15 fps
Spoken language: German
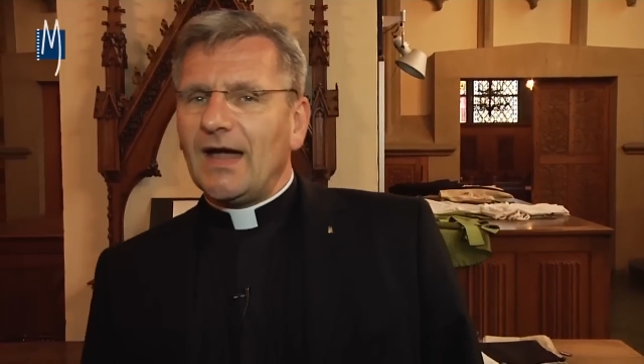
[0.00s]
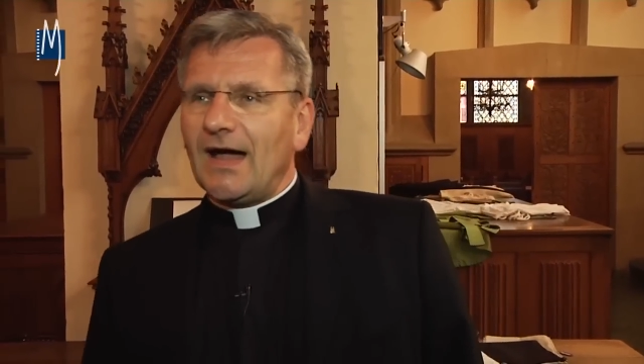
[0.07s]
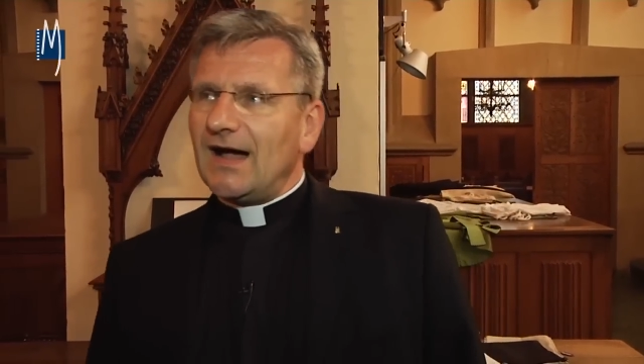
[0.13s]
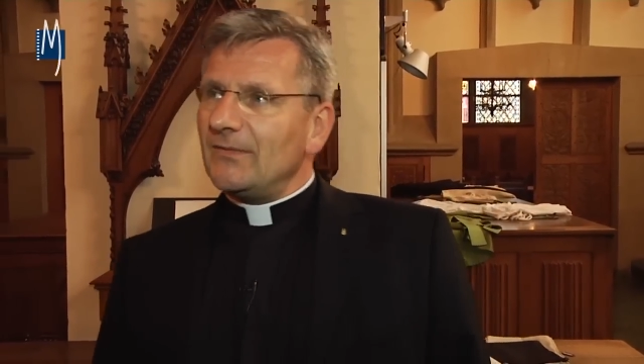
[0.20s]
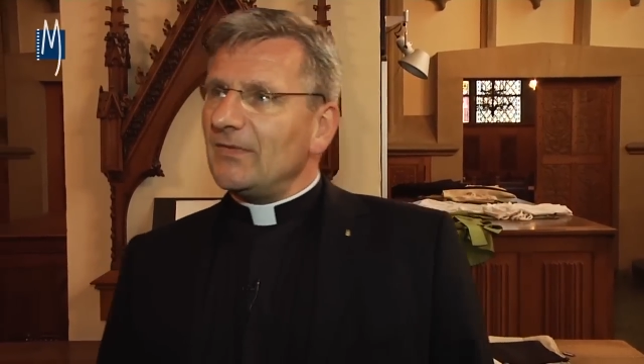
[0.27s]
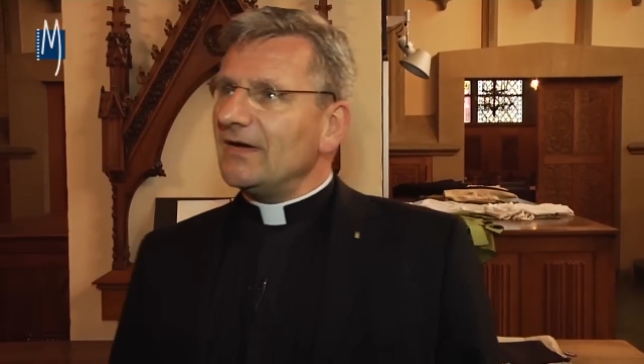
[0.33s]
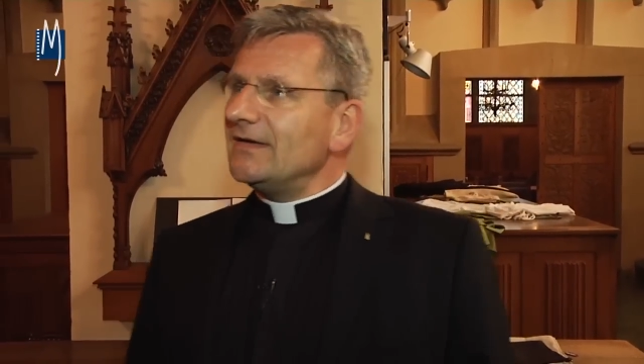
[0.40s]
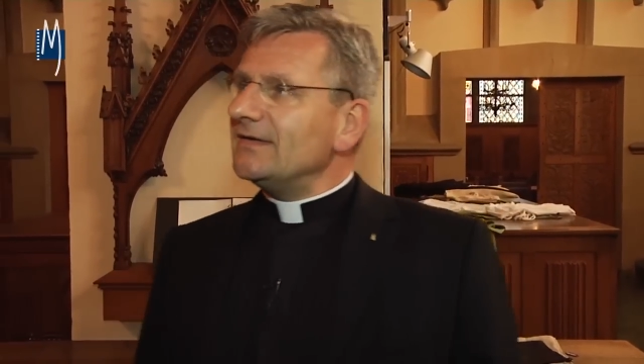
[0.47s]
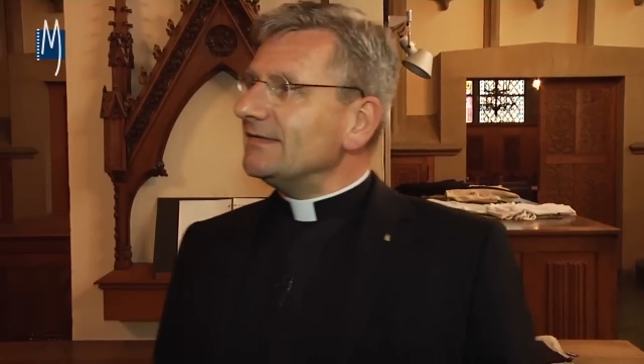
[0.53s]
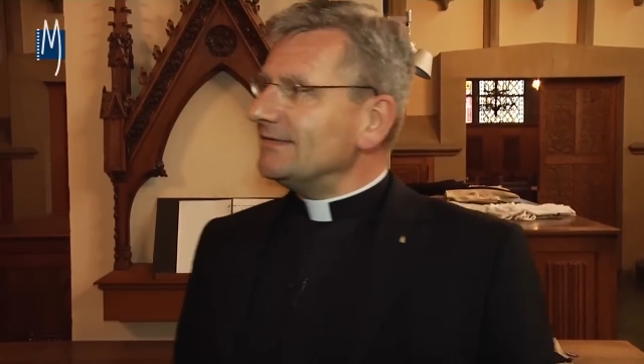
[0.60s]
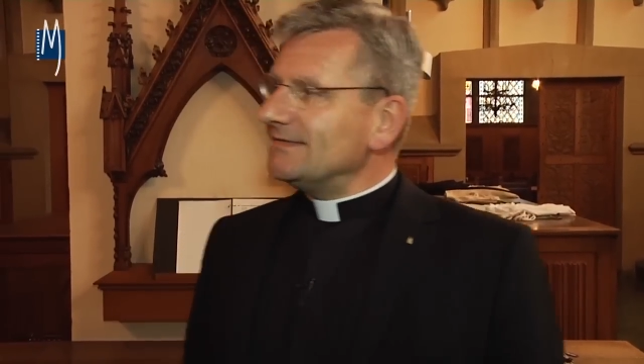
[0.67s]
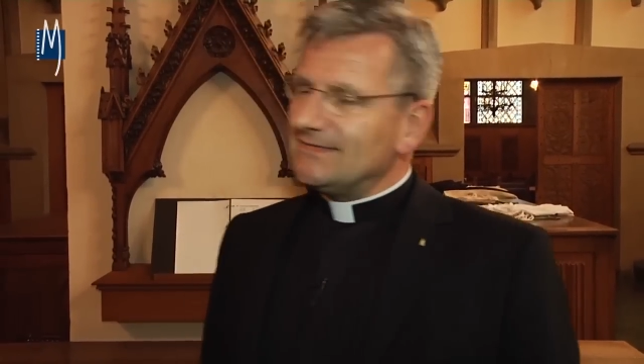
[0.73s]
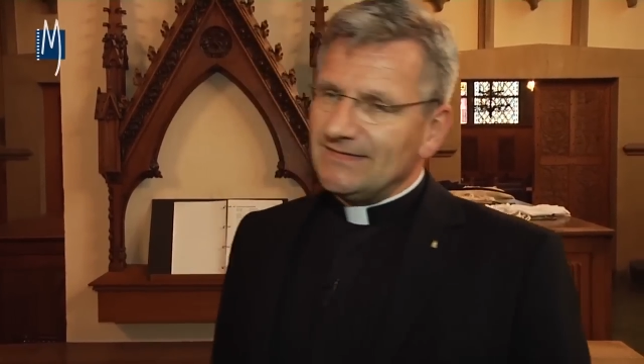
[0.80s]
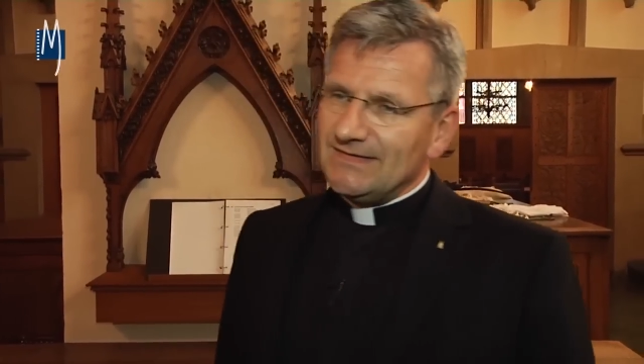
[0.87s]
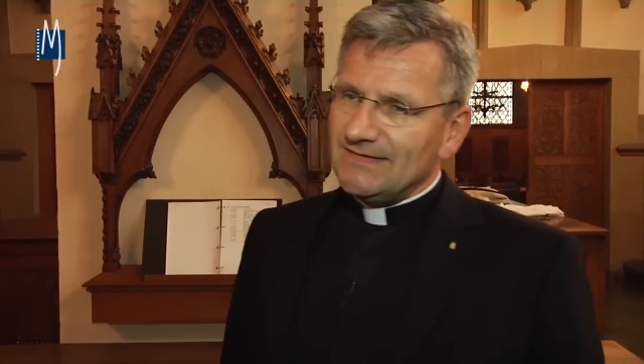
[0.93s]
Aber
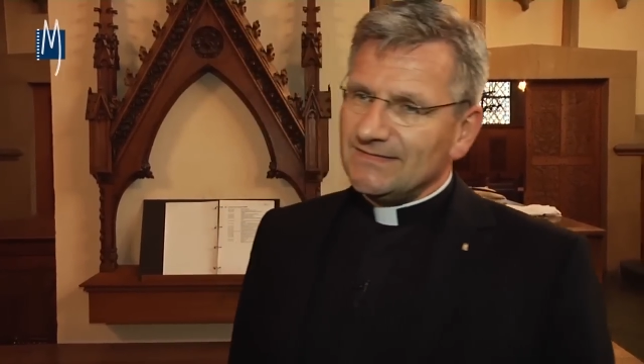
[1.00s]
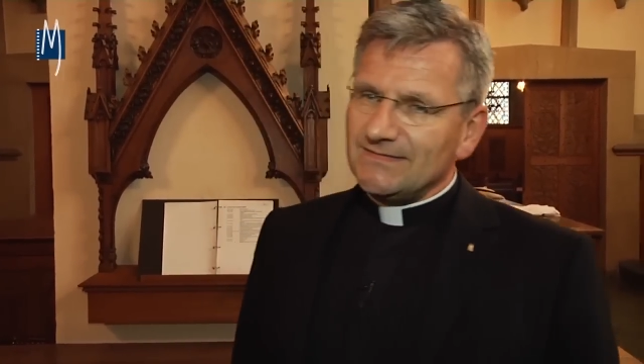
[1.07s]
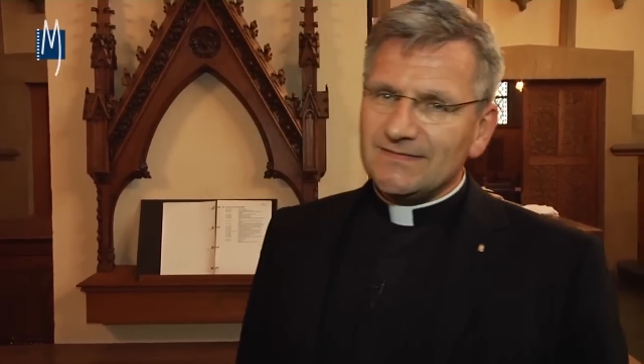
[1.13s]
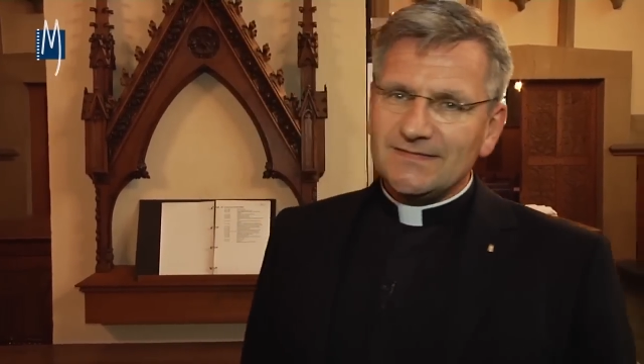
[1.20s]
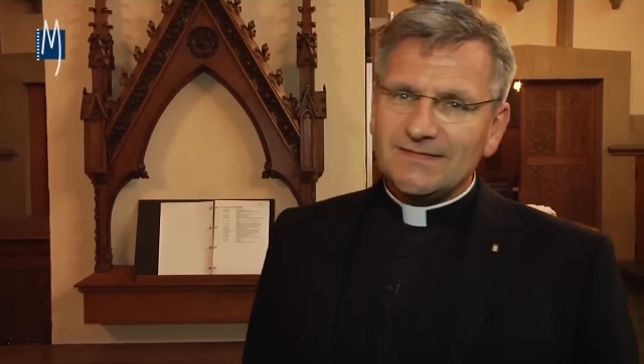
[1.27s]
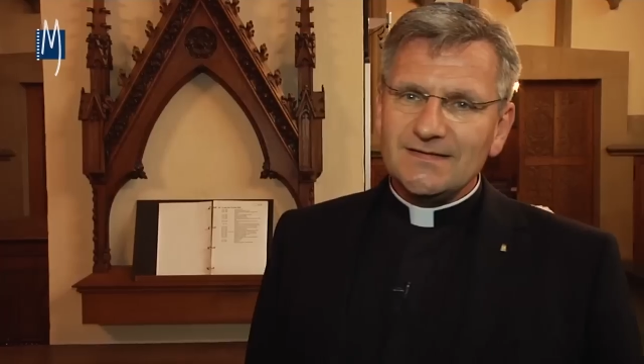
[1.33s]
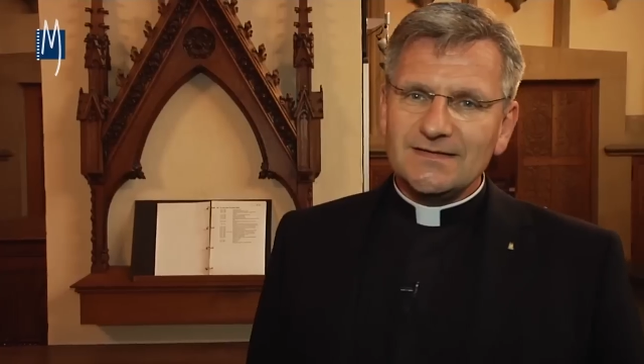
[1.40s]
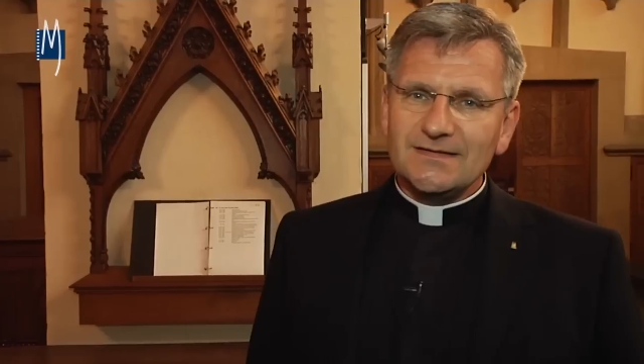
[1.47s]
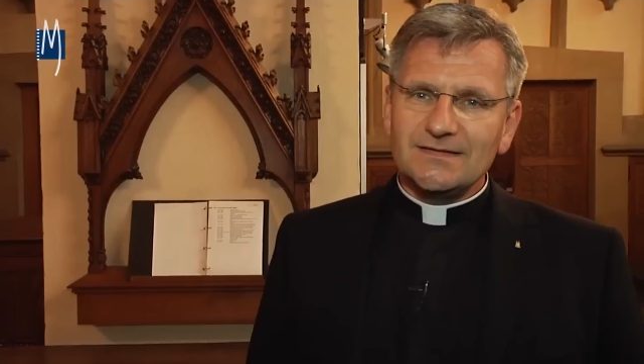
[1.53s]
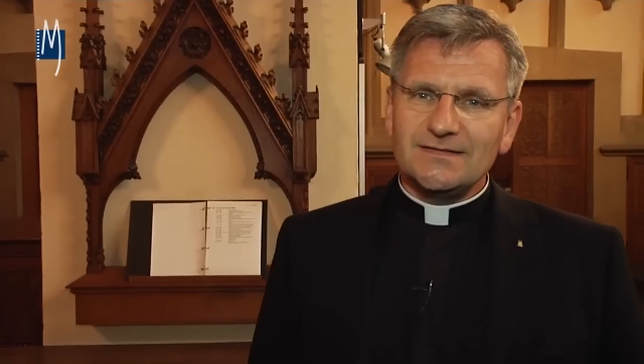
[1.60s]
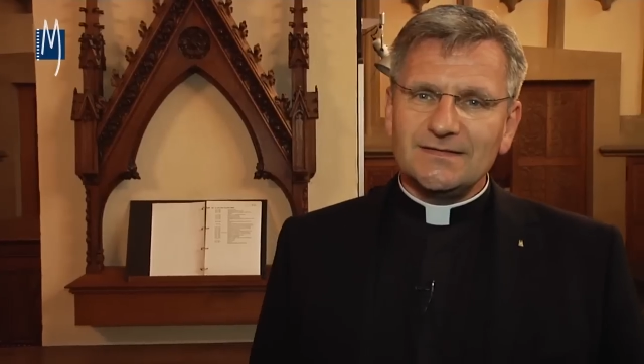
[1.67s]
sie ist hier,